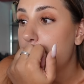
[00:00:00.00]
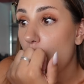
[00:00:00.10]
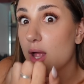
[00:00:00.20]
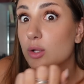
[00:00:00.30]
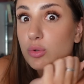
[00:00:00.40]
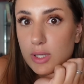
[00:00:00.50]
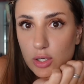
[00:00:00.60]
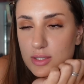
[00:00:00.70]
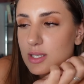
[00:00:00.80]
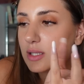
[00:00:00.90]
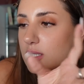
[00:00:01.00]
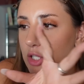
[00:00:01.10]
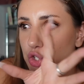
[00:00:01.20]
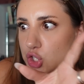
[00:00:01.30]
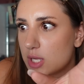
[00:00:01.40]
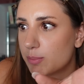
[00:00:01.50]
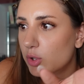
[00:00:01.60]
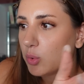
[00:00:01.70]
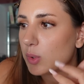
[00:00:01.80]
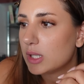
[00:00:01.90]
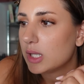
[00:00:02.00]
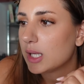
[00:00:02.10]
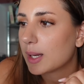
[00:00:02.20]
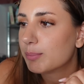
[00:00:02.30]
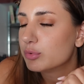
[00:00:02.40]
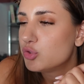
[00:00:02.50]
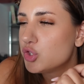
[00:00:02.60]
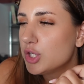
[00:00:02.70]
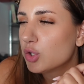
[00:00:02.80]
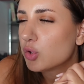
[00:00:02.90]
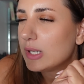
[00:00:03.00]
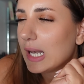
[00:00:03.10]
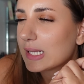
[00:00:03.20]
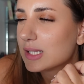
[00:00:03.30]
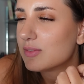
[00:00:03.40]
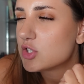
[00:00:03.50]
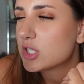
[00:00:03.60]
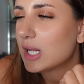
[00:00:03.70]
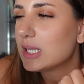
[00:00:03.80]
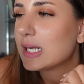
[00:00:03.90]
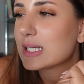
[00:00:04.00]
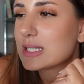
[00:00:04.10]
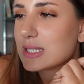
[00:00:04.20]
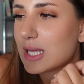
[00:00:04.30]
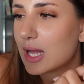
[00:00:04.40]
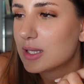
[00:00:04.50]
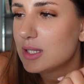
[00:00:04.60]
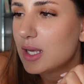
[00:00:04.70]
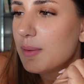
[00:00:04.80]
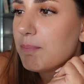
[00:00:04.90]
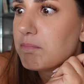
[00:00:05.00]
Poi alcune cose di cibo, quindi cappuccino con il latte vegetale di castagne,